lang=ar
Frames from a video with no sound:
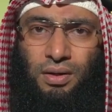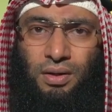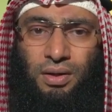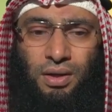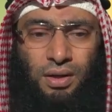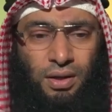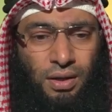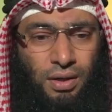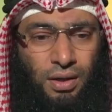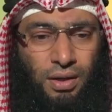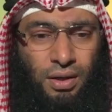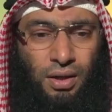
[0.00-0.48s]

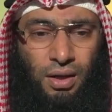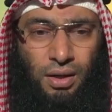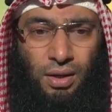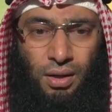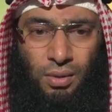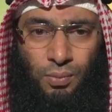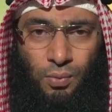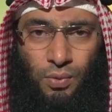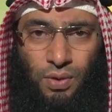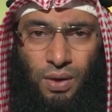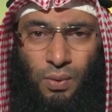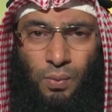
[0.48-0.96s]
لان اذا
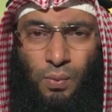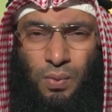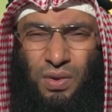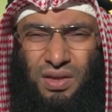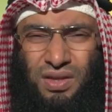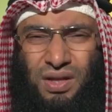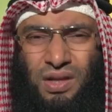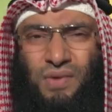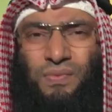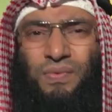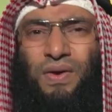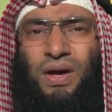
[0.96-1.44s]
كان
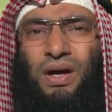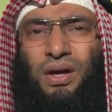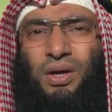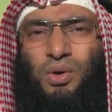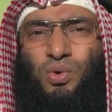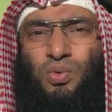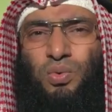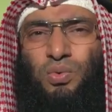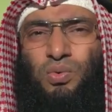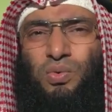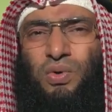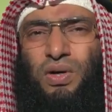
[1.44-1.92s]
ملوثا
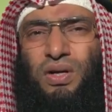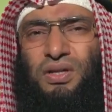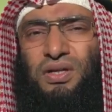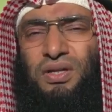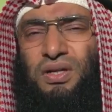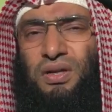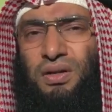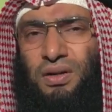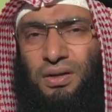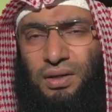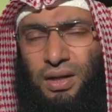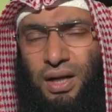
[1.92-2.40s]
فيكون
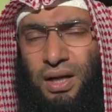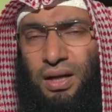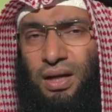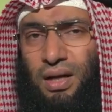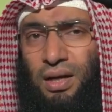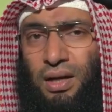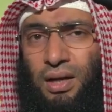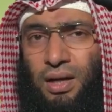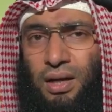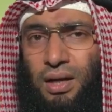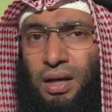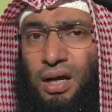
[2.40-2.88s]
خطيرا
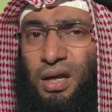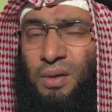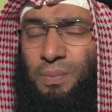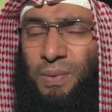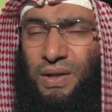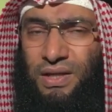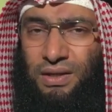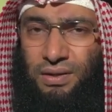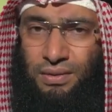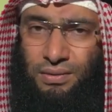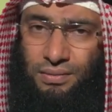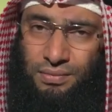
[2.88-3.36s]
على
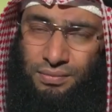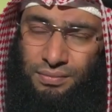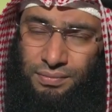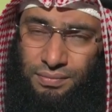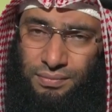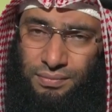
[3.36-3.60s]
البدن.